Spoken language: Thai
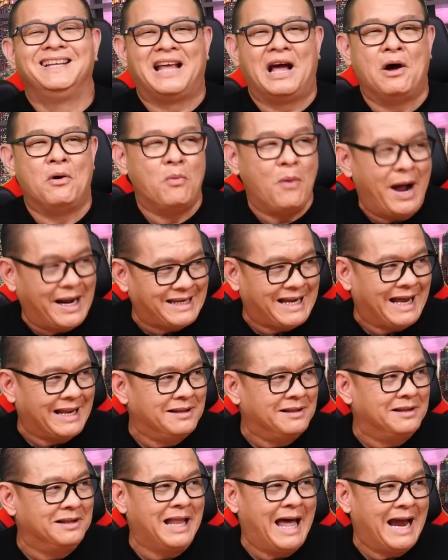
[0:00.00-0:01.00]
ถ้าวัดกัน
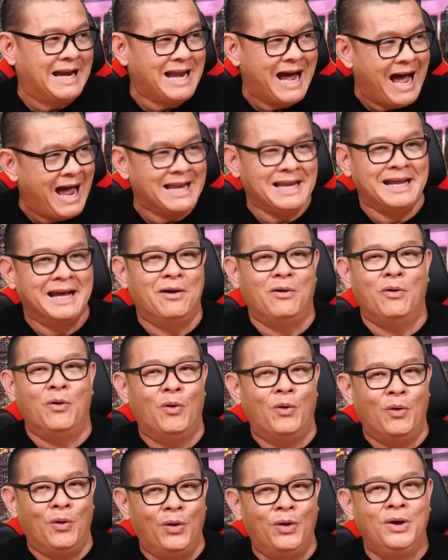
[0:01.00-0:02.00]
รายได้เนี่ยโอ้
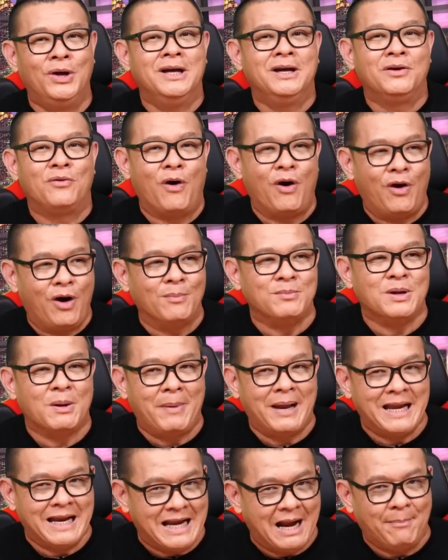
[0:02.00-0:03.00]
โห Qualcomm ยัง
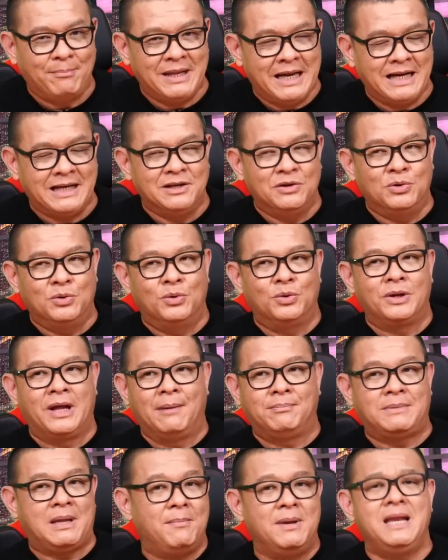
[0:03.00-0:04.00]
เป็นอันดับหนึ่งอยู่นะ
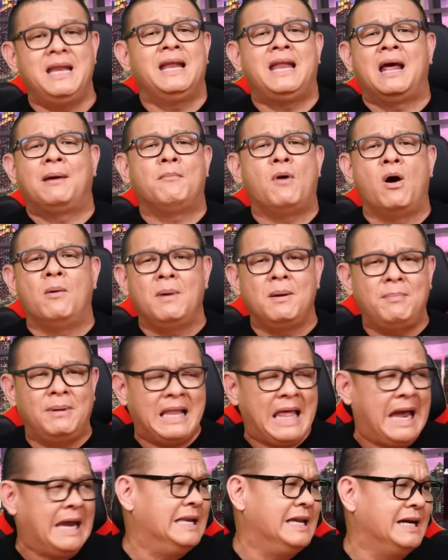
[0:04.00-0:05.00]
ครับแต่ MediaTek บอกไม่เป็
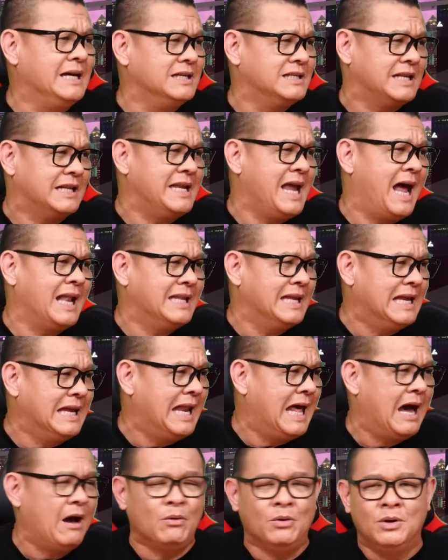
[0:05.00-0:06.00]
นไรนี่คือสัญญาณดี
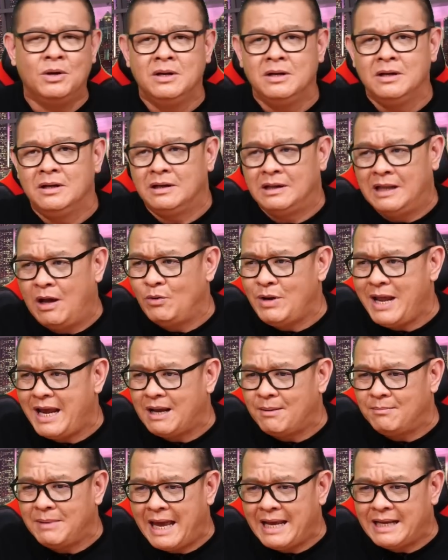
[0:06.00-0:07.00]
แล้วเราได้
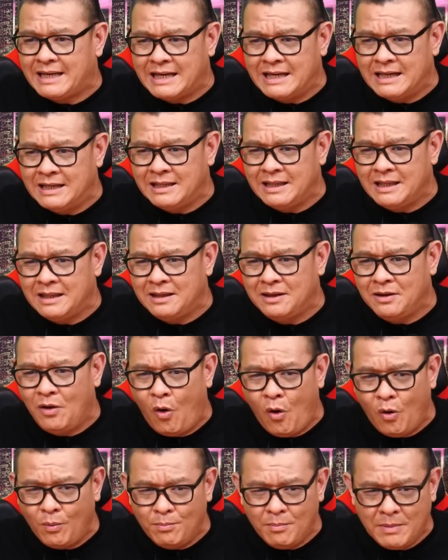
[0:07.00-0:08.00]
กำไรเกิน
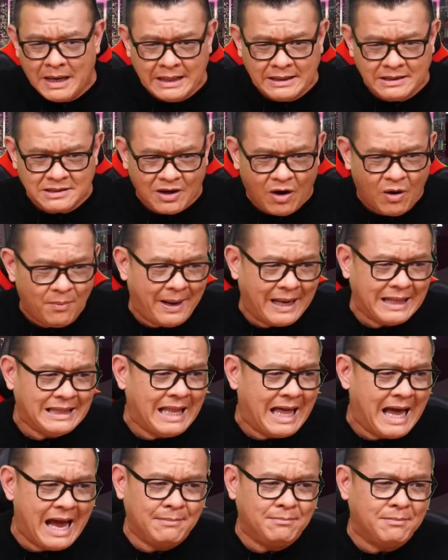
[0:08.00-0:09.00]
หกหมื่นสองพัน
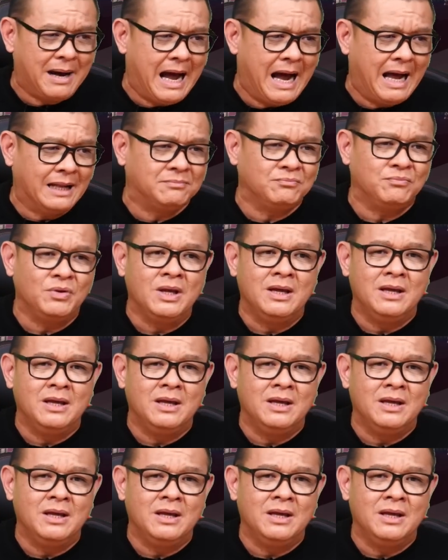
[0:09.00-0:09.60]
ล้านบาท